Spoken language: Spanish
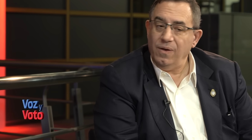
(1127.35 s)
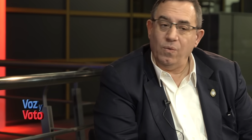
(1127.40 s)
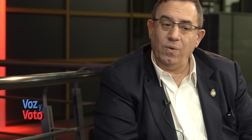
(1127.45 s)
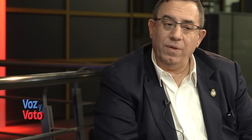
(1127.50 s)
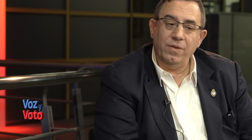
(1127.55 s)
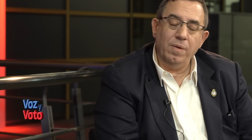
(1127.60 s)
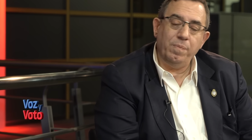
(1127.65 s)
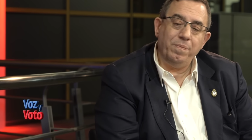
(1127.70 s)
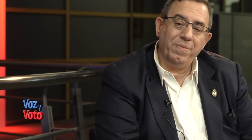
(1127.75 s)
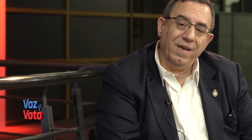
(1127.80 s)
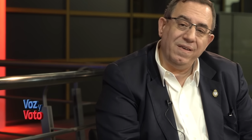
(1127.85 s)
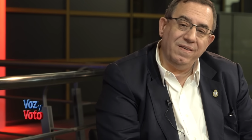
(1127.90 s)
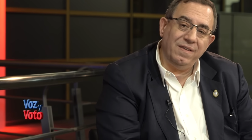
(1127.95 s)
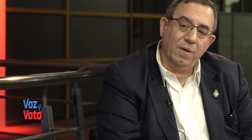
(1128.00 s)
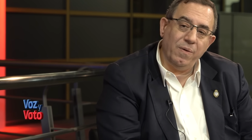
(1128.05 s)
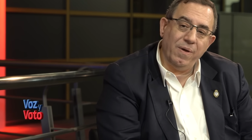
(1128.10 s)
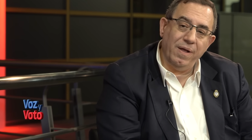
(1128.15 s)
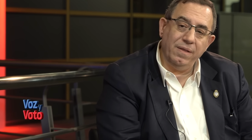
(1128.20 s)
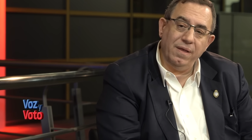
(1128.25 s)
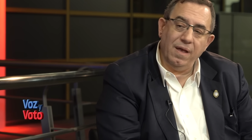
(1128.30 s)
Cuando el país
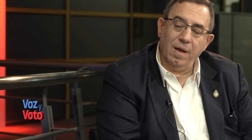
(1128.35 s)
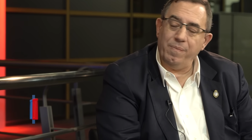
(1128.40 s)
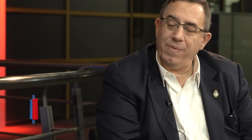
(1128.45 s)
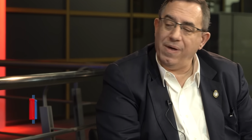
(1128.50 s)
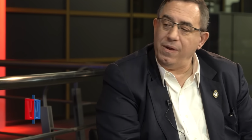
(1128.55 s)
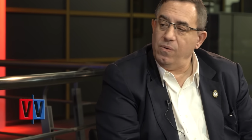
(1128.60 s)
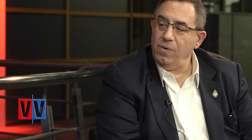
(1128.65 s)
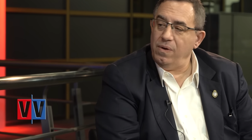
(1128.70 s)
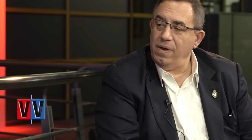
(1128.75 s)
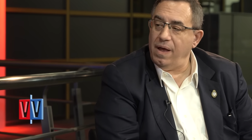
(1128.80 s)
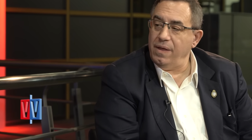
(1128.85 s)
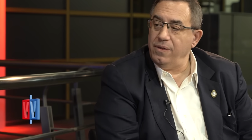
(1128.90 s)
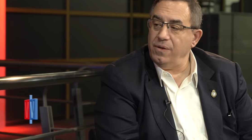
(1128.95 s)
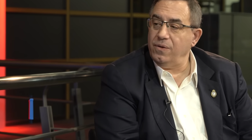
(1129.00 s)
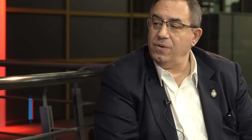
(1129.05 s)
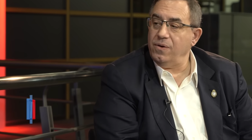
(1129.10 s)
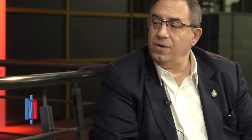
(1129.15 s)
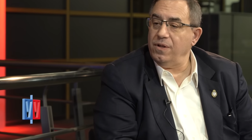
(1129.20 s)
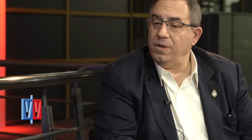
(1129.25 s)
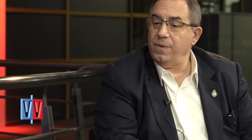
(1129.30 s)
se bandea para un
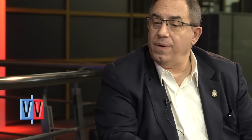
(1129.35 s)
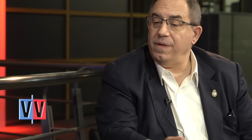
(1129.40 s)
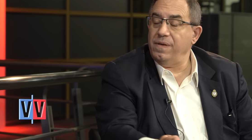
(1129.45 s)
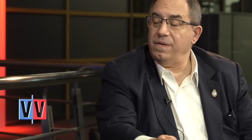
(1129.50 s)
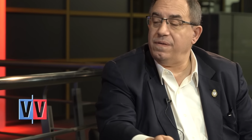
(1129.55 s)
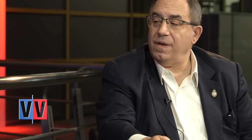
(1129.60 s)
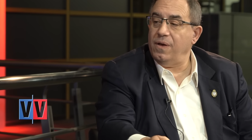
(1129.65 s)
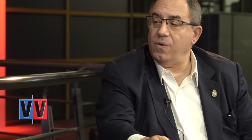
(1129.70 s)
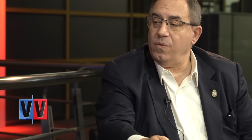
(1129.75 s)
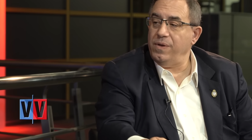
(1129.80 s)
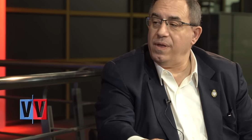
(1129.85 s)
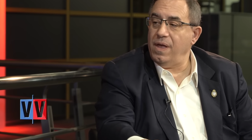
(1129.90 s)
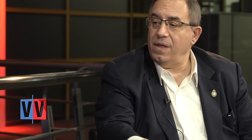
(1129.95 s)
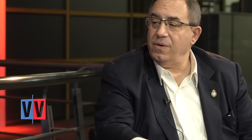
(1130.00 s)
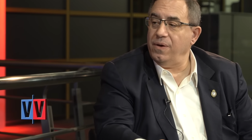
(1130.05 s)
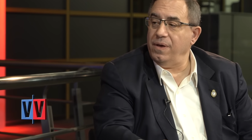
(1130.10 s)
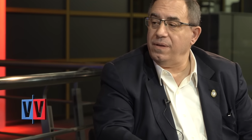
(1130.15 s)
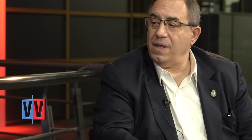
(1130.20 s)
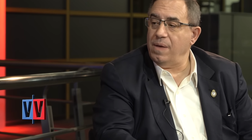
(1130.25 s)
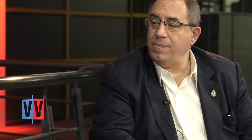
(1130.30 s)
lado, Córdoba dice,
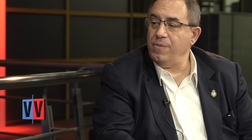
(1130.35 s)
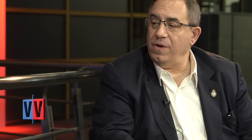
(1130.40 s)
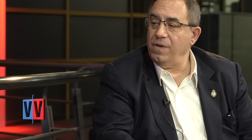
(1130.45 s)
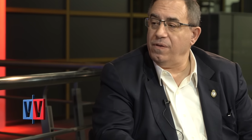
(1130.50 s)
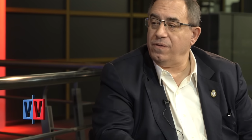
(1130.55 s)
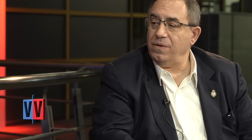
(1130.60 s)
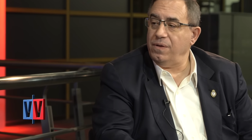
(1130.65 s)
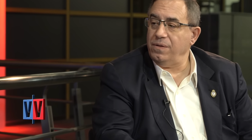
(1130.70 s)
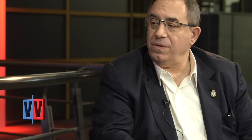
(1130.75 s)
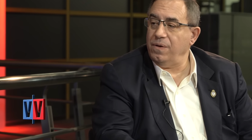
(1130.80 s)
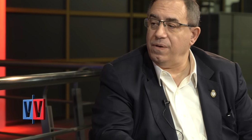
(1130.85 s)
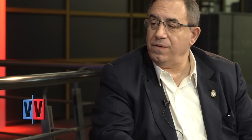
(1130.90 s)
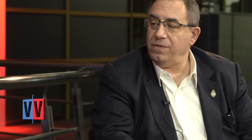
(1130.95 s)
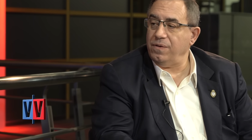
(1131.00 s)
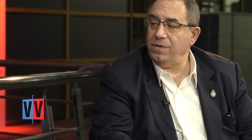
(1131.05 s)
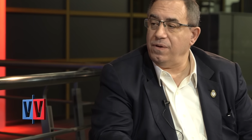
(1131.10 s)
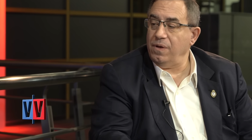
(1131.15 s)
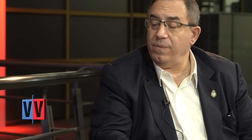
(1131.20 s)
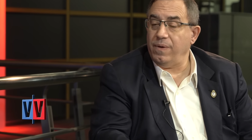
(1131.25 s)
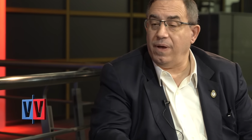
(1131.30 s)
cuidado que estamos nosotros,
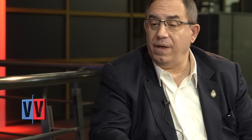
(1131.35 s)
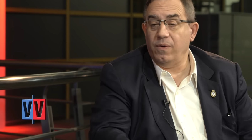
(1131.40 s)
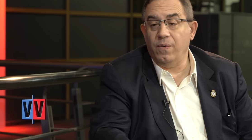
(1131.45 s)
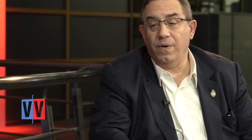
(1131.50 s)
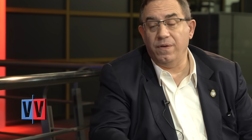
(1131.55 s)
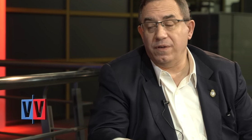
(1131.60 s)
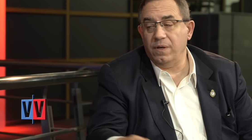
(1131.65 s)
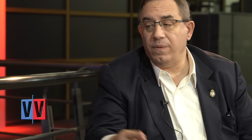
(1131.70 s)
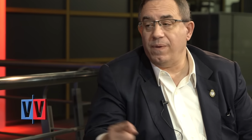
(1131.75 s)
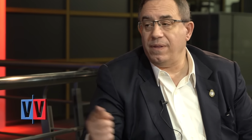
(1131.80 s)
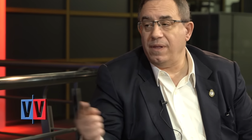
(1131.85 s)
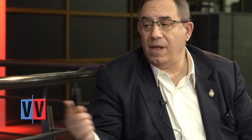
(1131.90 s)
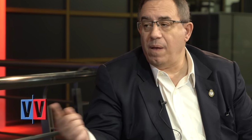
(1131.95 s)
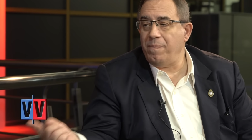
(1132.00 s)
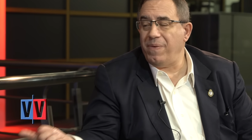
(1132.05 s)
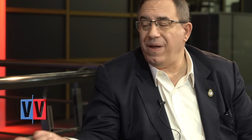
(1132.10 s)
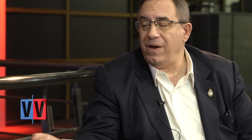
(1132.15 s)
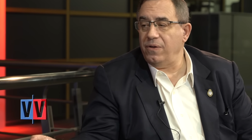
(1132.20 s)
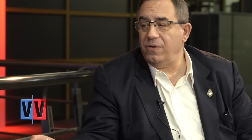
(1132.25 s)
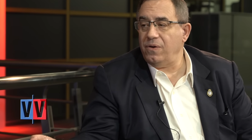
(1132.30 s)
eso no va. cuando se
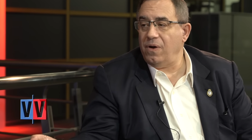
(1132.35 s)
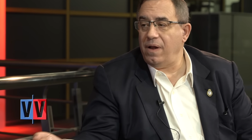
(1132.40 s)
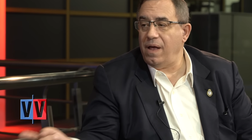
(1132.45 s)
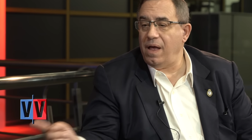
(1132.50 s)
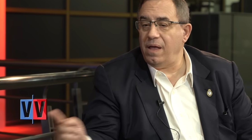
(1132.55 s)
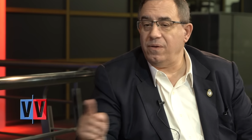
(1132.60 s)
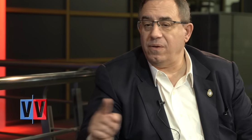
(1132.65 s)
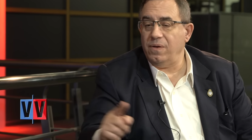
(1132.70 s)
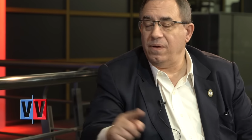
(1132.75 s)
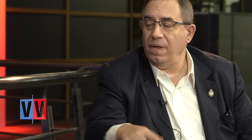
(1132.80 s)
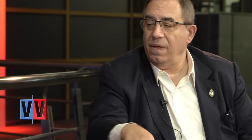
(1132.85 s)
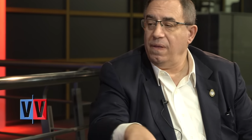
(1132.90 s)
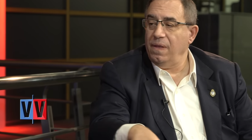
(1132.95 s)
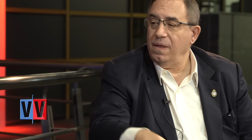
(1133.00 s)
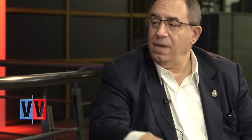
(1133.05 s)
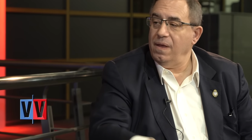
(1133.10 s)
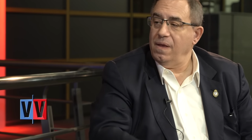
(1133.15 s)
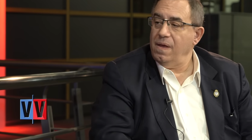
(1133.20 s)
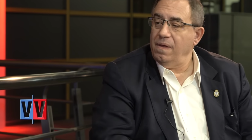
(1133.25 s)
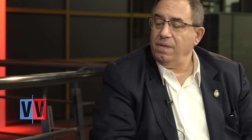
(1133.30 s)
bandea para el otro lado,
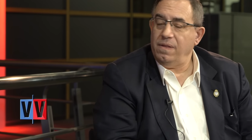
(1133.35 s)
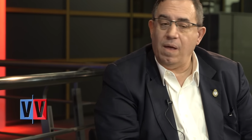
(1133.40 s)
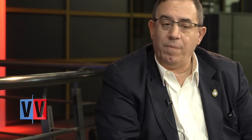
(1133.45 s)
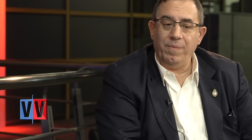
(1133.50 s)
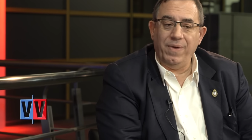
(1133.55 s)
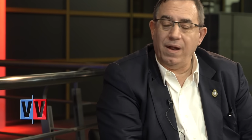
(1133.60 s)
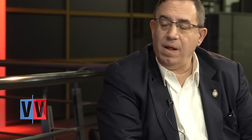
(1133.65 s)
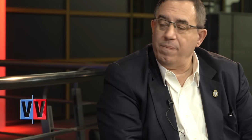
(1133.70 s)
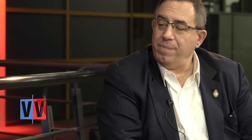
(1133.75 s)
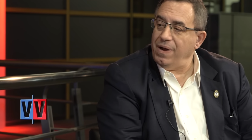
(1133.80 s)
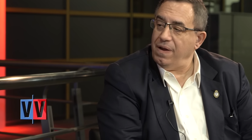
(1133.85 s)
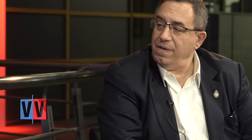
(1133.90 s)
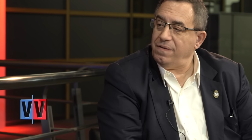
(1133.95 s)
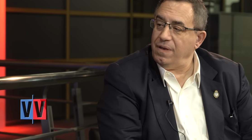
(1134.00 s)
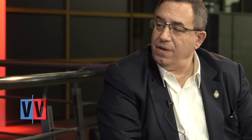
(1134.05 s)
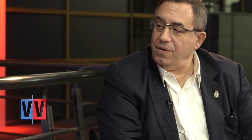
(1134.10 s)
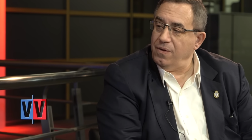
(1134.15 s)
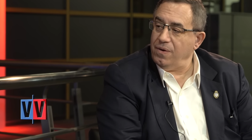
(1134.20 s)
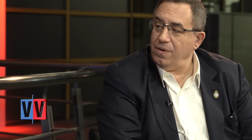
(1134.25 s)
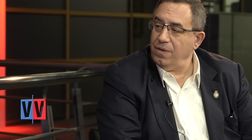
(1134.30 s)
también
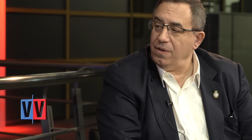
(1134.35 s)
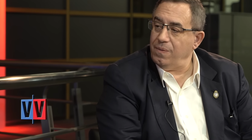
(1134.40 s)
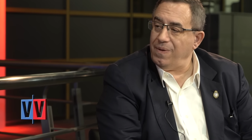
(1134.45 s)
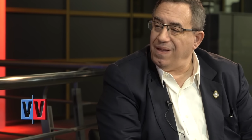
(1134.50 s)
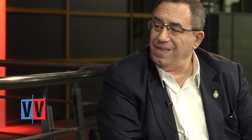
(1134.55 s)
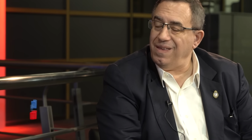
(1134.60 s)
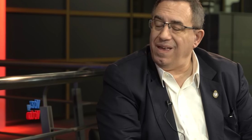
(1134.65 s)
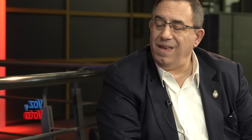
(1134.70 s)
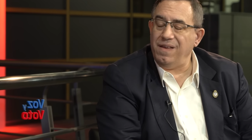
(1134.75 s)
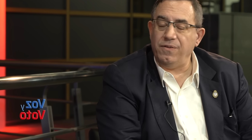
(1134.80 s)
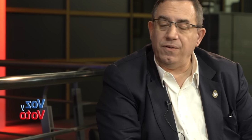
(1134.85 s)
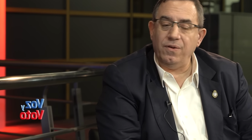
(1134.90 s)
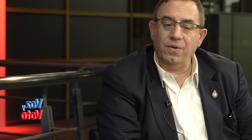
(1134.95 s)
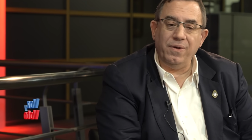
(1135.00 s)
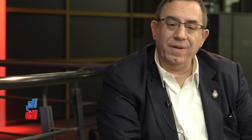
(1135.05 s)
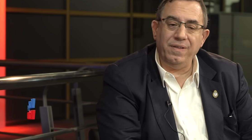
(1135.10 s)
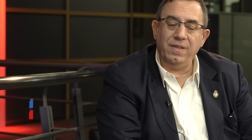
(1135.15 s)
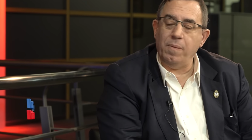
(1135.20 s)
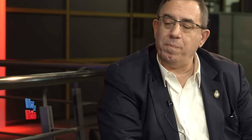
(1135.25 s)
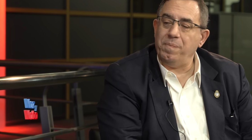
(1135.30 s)
aparece Córdoba. De
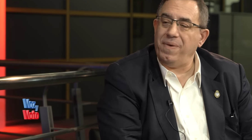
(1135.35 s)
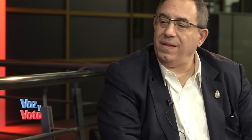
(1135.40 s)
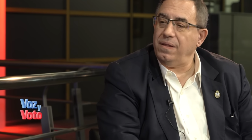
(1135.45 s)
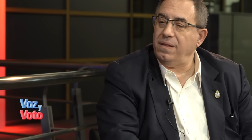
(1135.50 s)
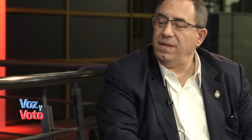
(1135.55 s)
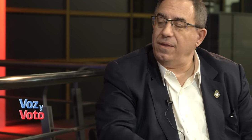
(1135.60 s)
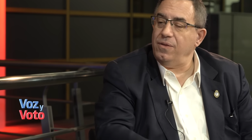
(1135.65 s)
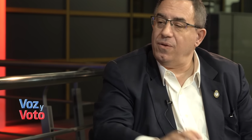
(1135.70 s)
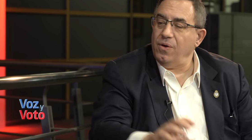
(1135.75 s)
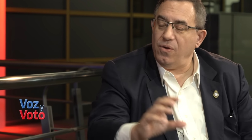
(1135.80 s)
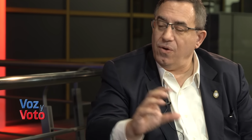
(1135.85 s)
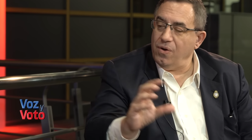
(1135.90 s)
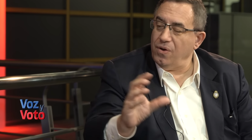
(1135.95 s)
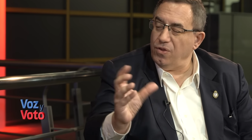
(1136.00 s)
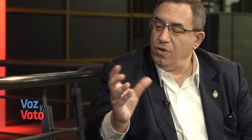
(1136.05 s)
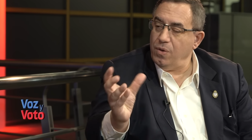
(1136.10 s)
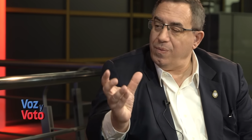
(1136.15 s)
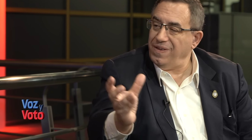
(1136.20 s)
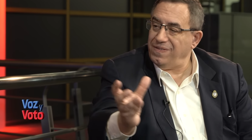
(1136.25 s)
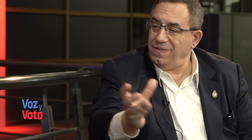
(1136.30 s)
hecho, este partido
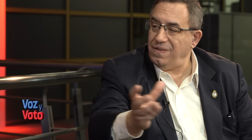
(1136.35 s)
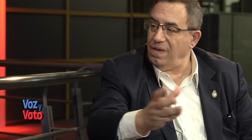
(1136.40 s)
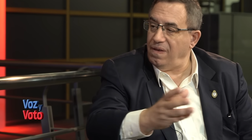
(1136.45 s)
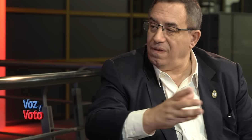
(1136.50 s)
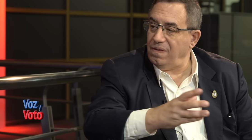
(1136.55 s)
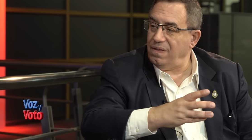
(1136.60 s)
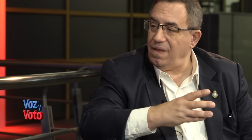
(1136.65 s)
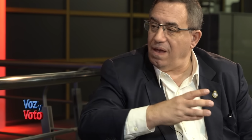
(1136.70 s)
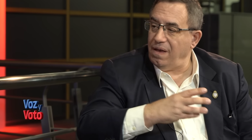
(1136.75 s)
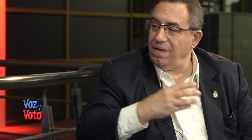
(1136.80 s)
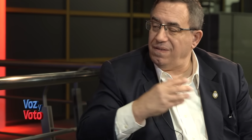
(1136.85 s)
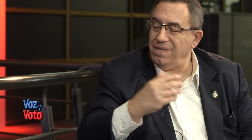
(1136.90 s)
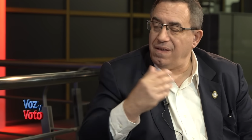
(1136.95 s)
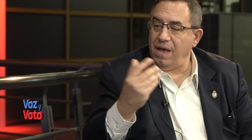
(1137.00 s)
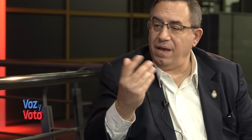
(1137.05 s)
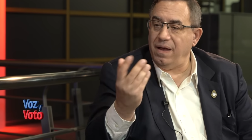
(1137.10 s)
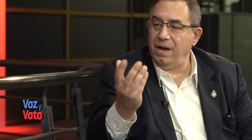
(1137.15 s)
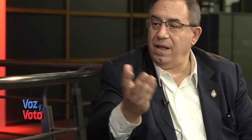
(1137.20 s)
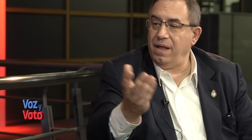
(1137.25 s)
cordobesista que se ha